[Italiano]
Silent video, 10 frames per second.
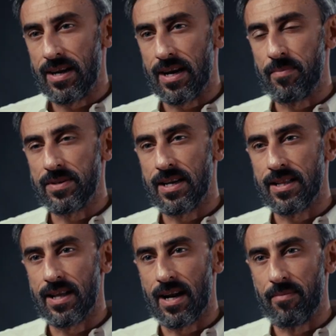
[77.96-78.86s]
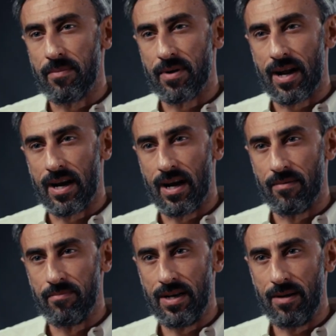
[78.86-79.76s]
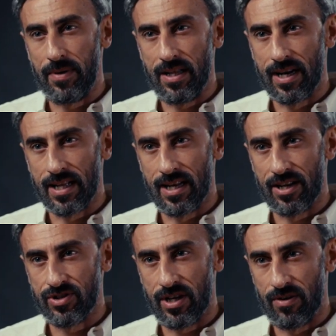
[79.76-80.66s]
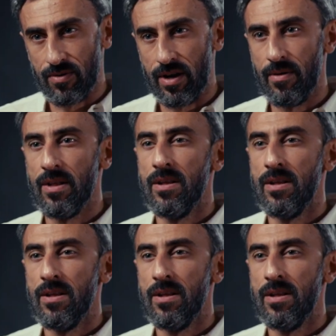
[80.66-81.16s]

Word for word: che rappresenta la membrana bilipidica della cellula,